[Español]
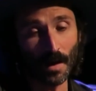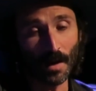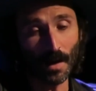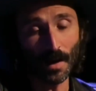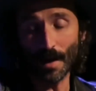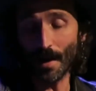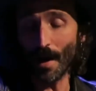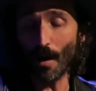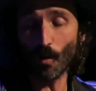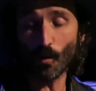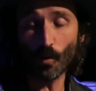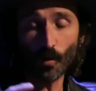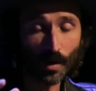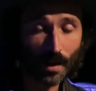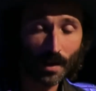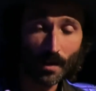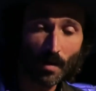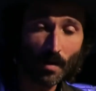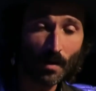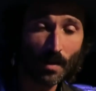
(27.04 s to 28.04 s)
eh, ha
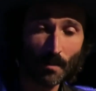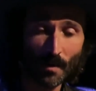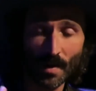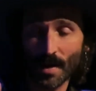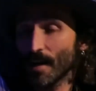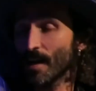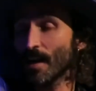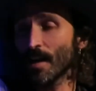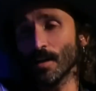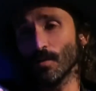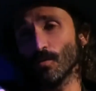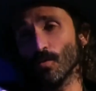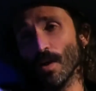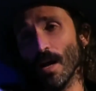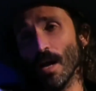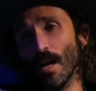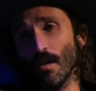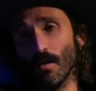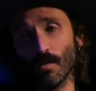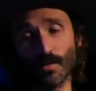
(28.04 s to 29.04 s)
ocurrido de manera
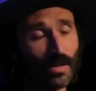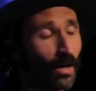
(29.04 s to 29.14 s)
natural. O